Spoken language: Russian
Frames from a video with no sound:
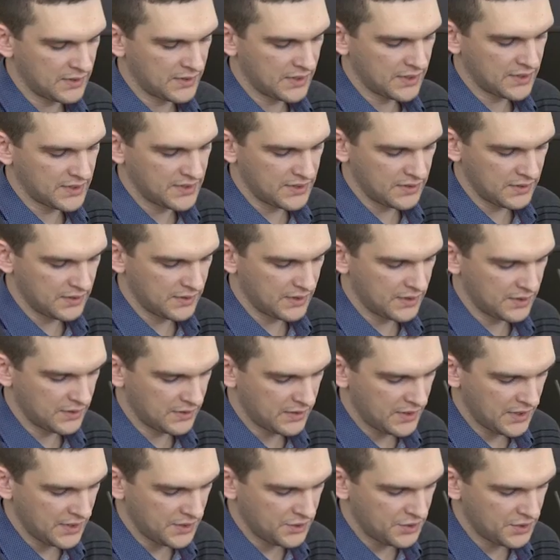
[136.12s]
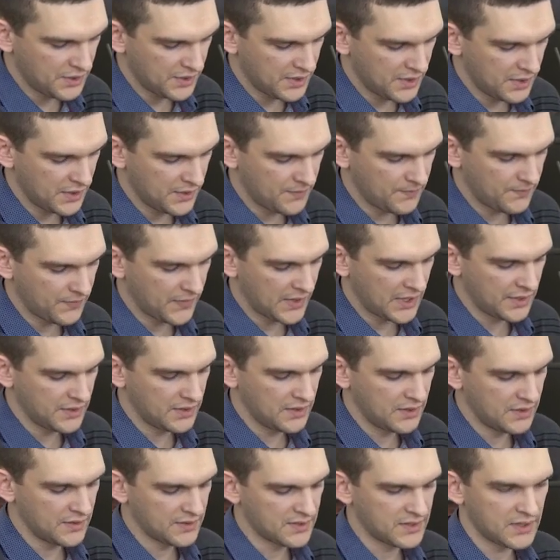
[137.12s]
тактильные датчики.
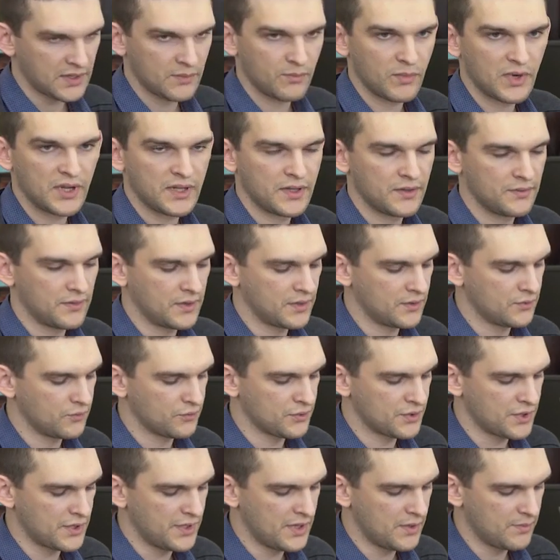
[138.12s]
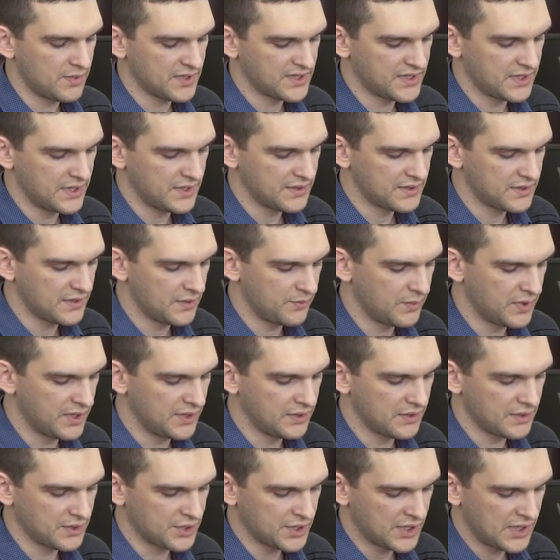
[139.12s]
Они срабатывают уже непосредственно при
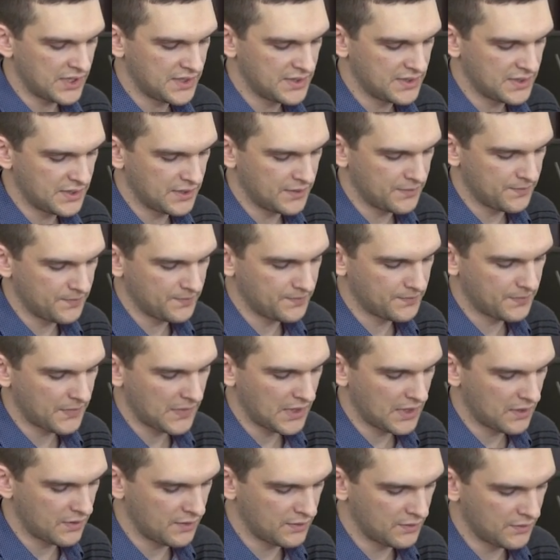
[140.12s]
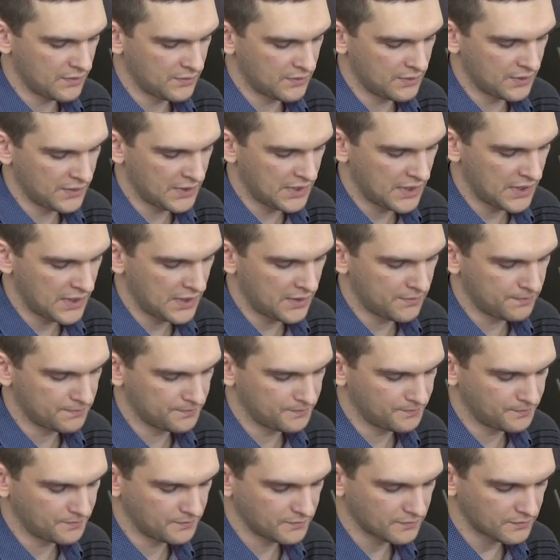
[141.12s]
нажатии э, на
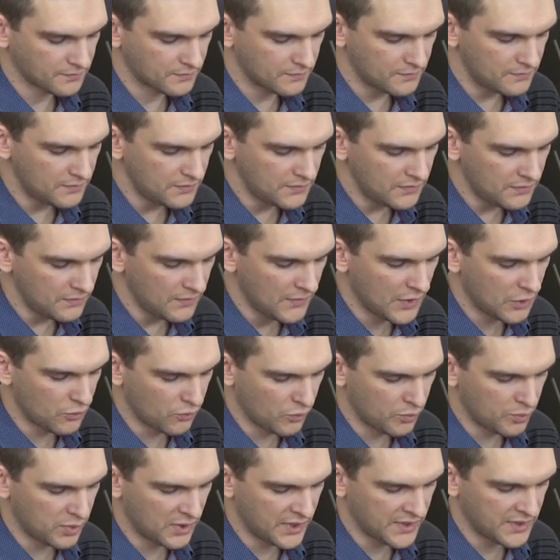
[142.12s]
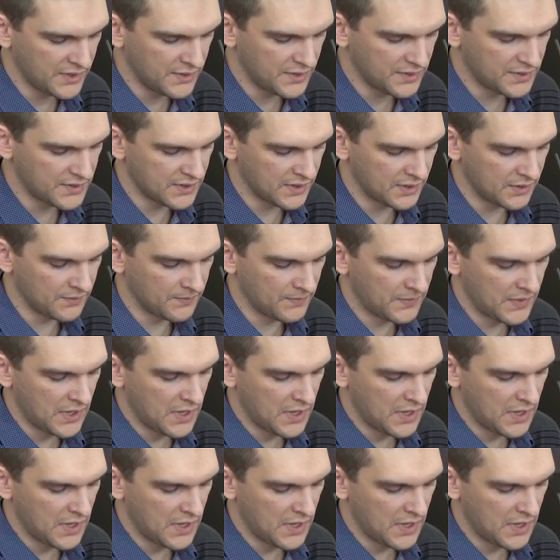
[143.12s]
уплотнитель.